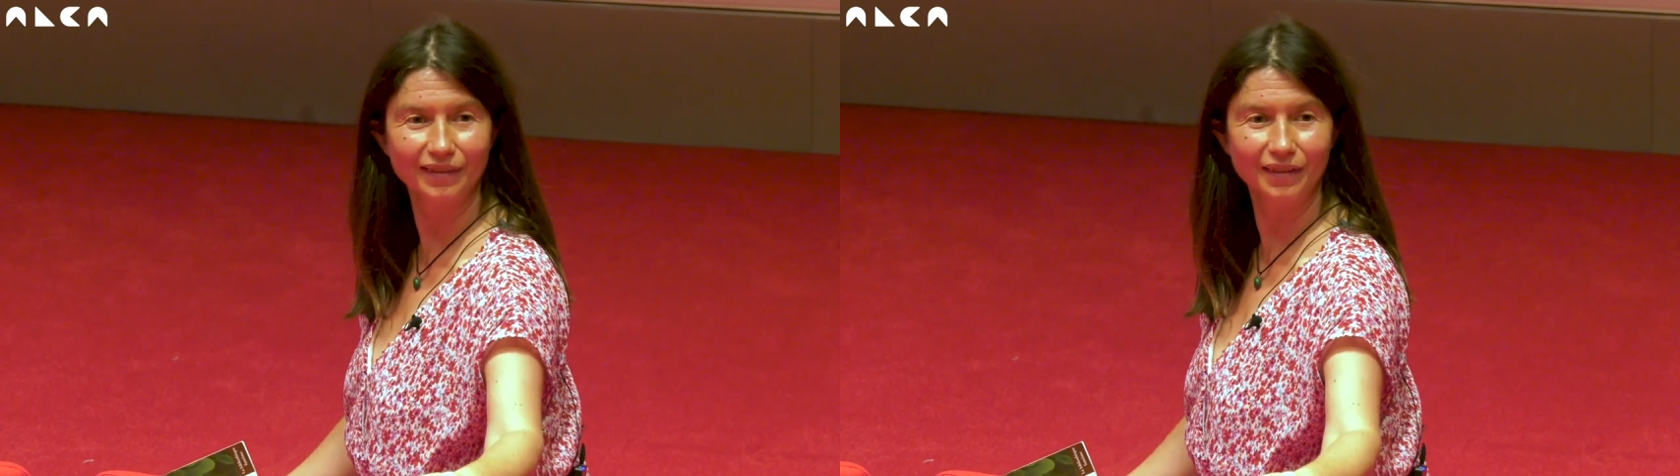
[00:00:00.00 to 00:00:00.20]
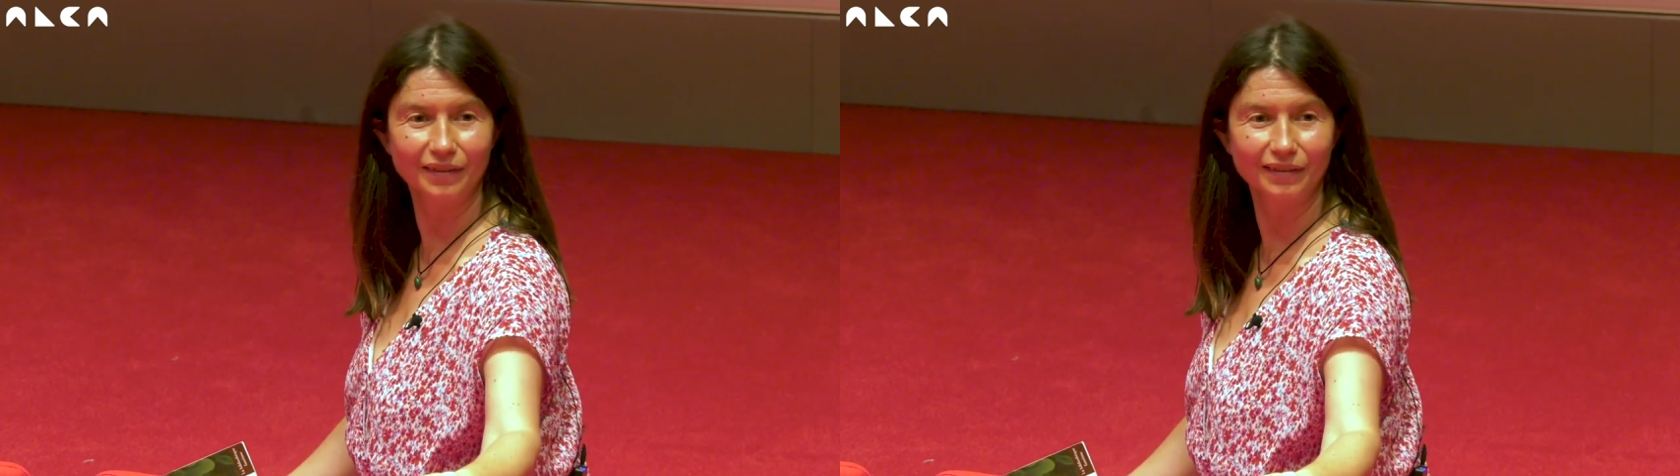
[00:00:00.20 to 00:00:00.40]

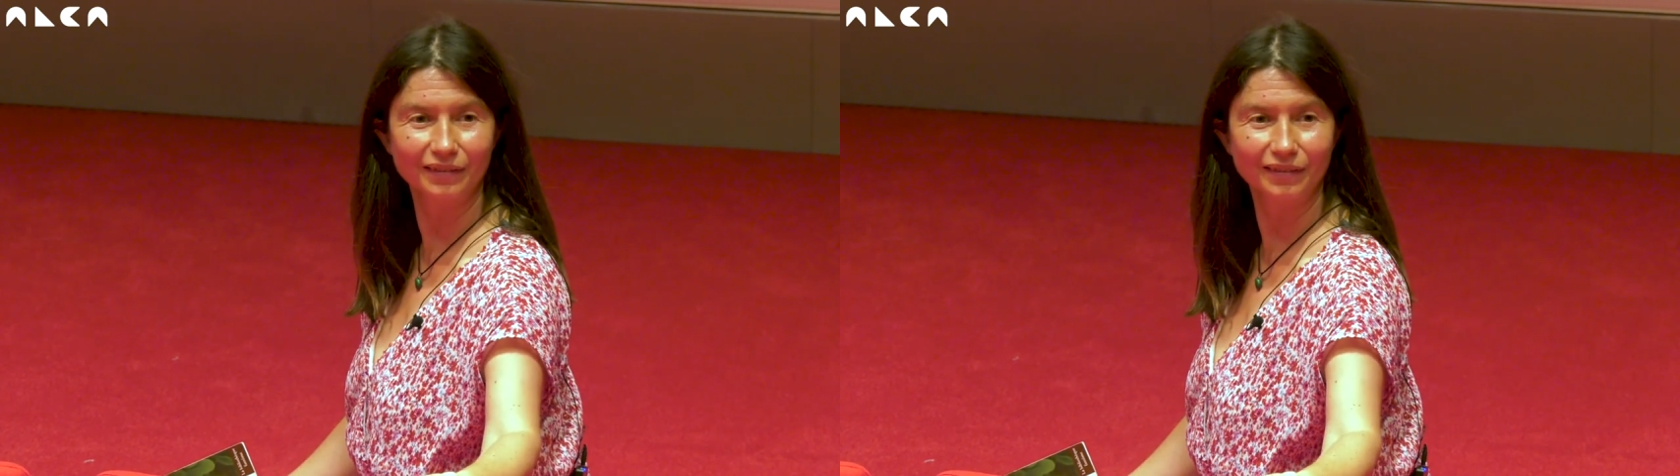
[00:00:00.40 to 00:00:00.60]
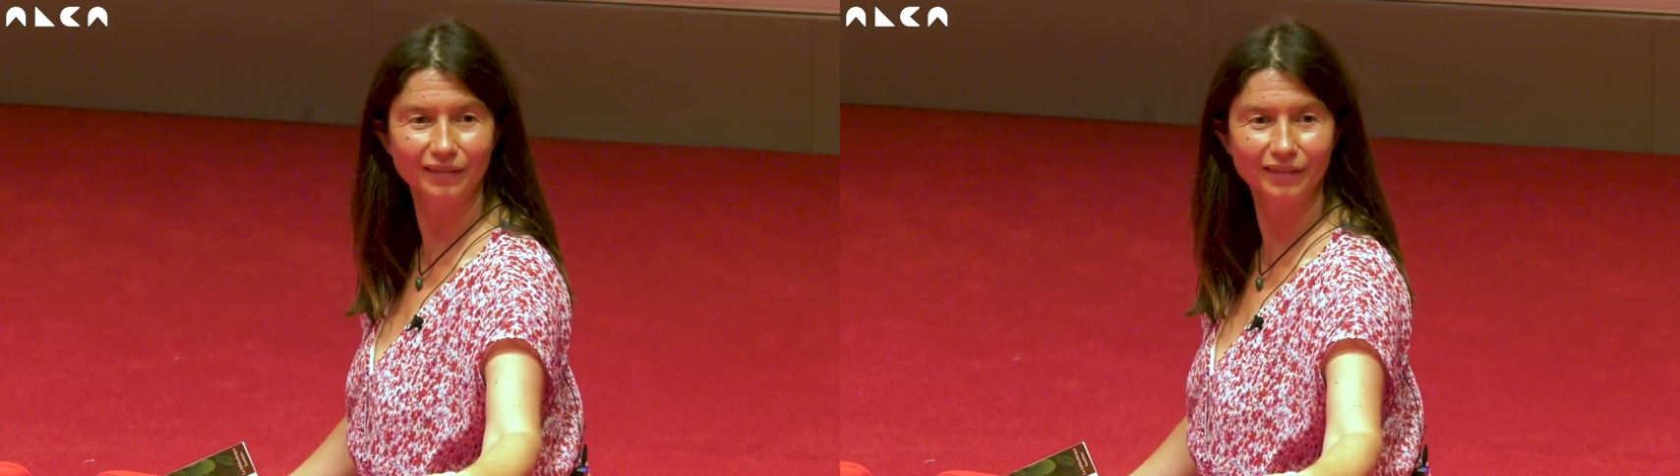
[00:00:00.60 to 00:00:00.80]
ça...
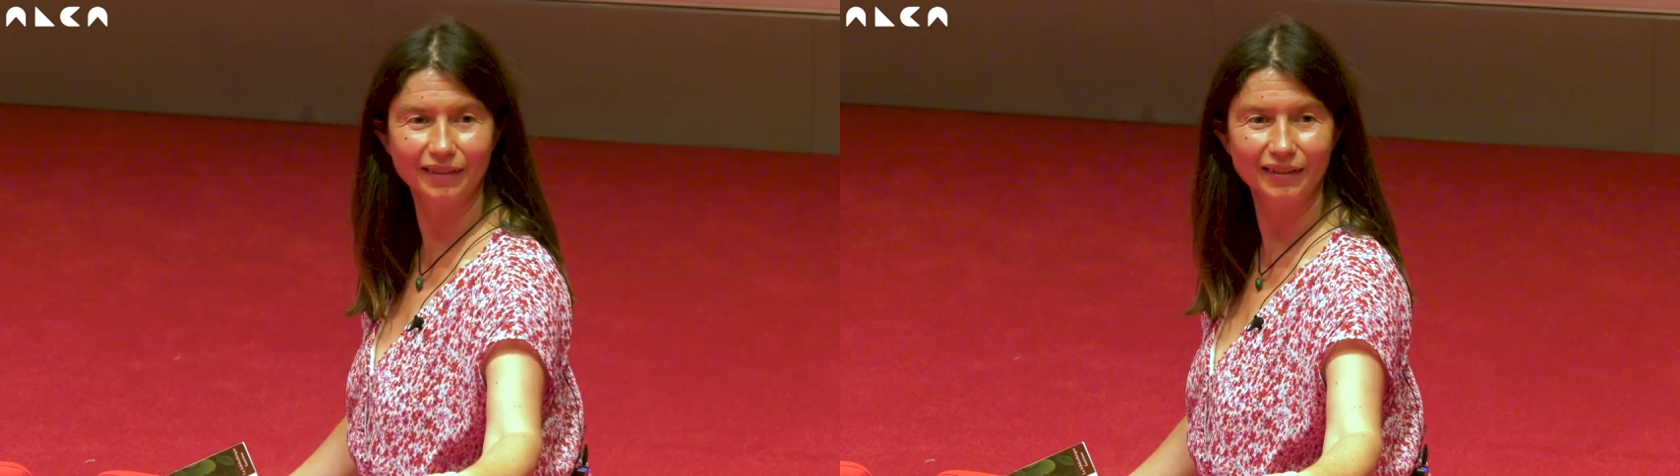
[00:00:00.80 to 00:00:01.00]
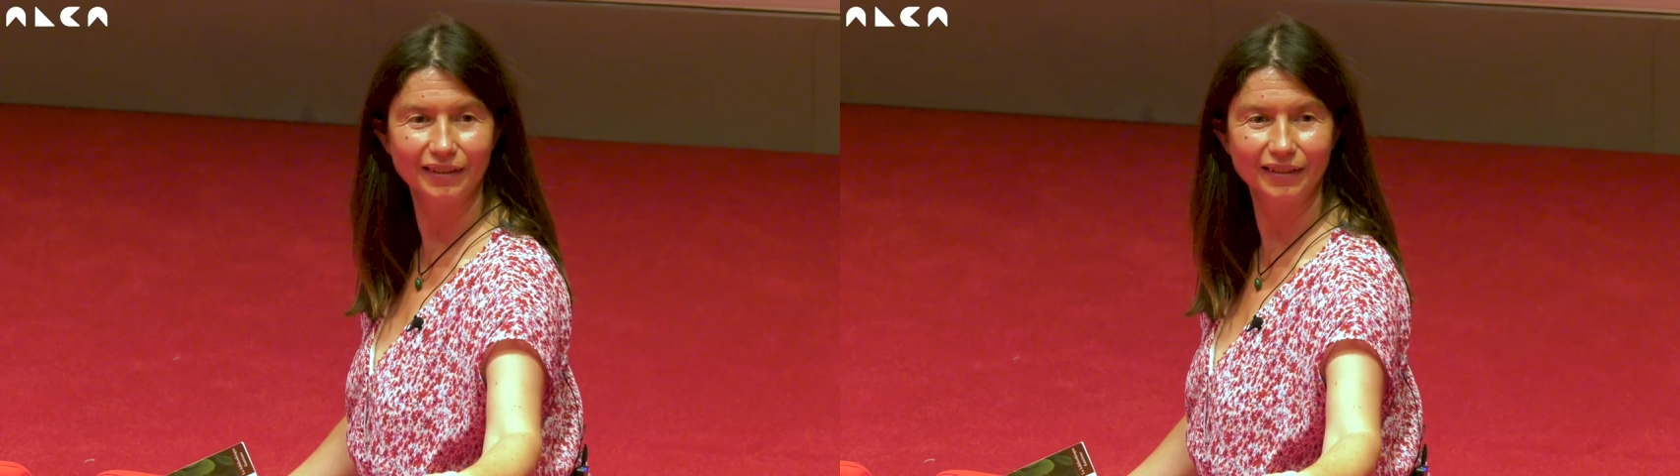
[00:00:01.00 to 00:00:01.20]

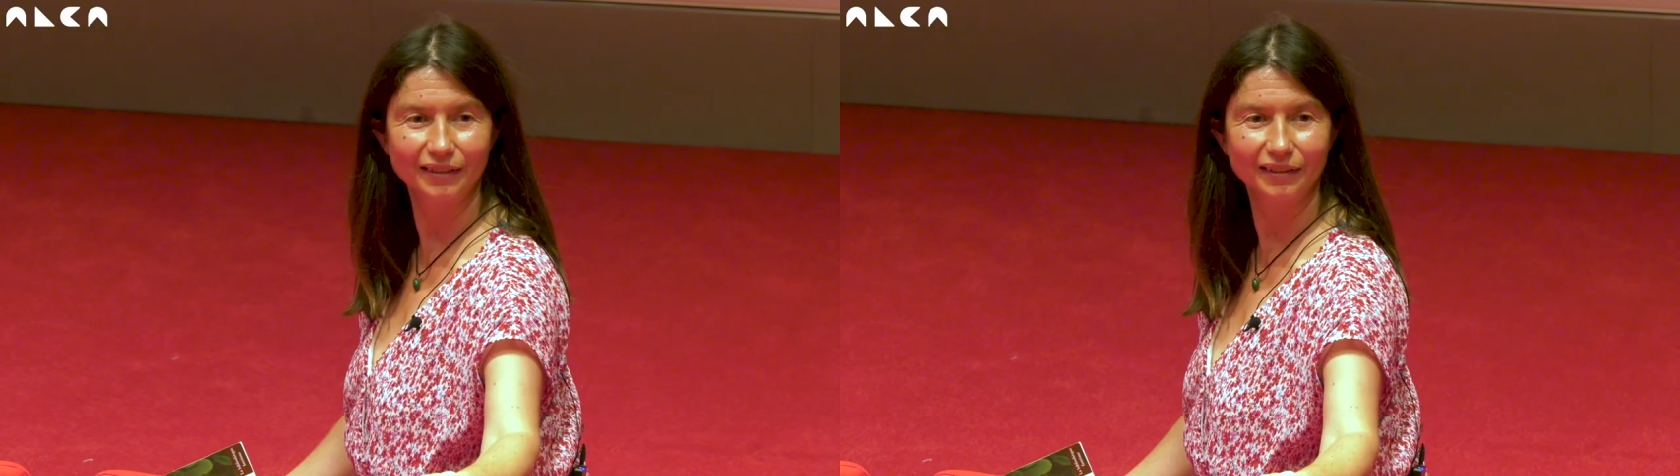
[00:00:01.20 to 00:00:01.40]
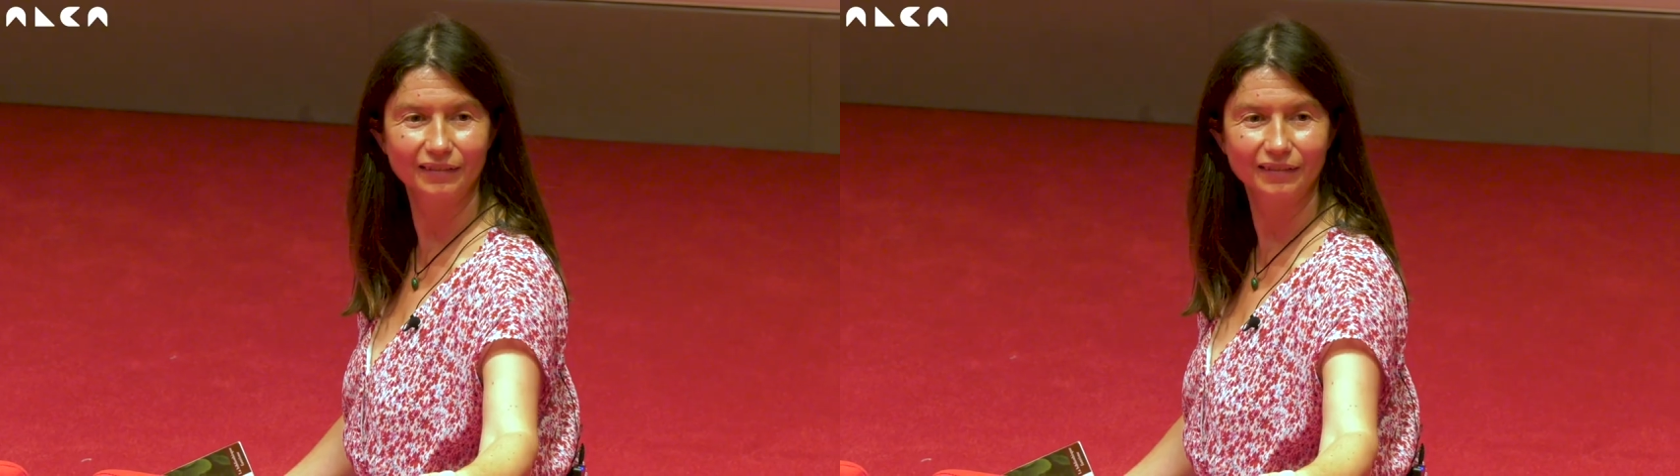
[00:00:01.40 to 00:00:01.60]

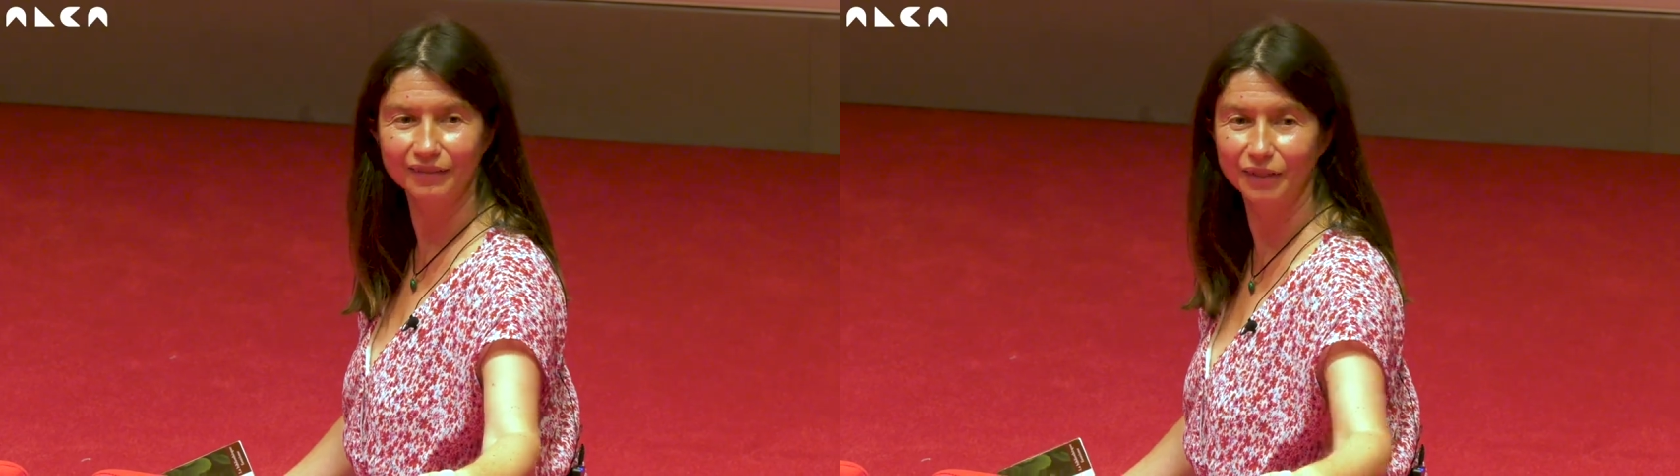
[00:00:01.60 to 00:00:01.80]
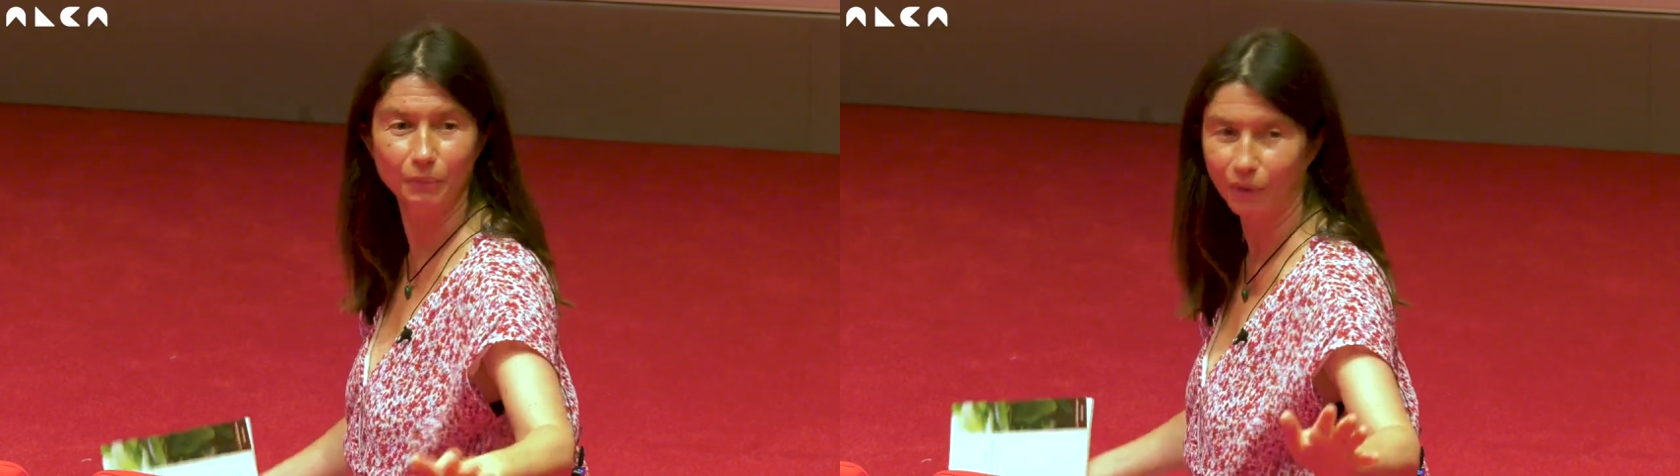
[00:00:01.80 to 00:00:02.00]

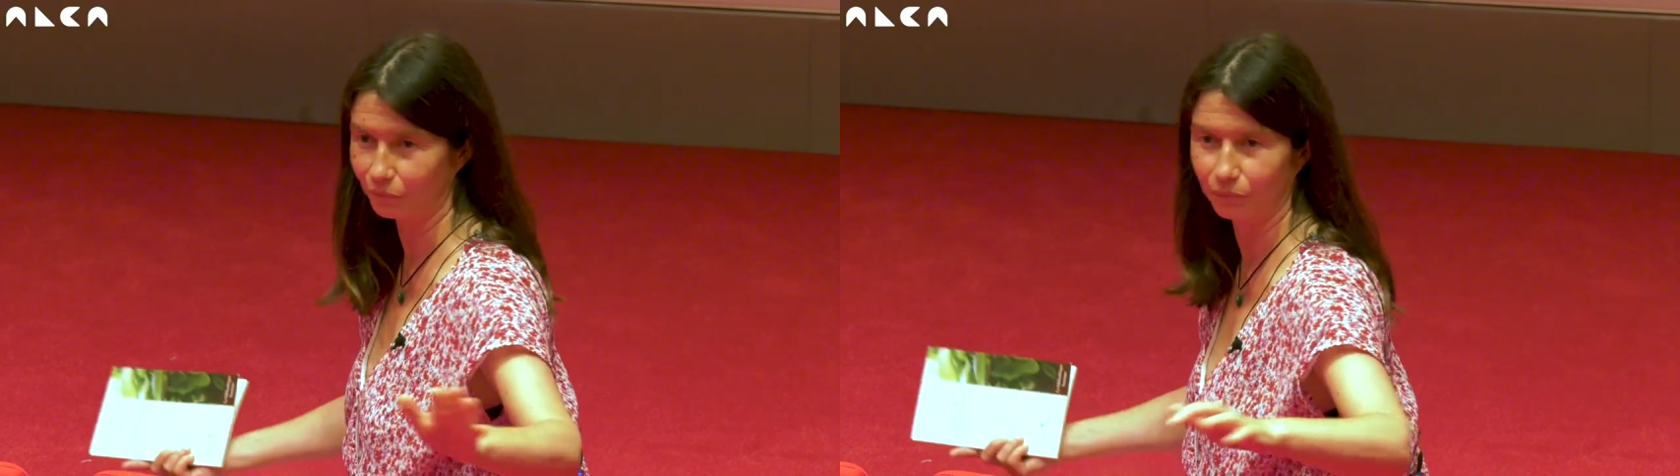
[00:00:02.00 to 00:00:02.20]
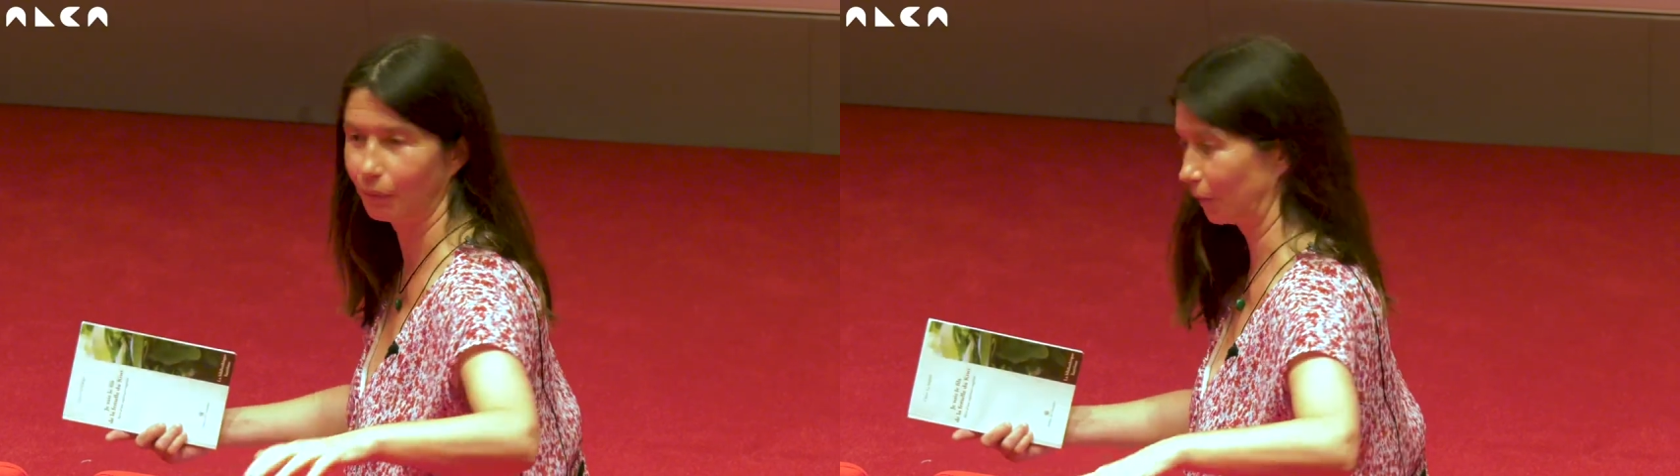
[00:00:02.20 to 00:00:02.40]
C'est parfait.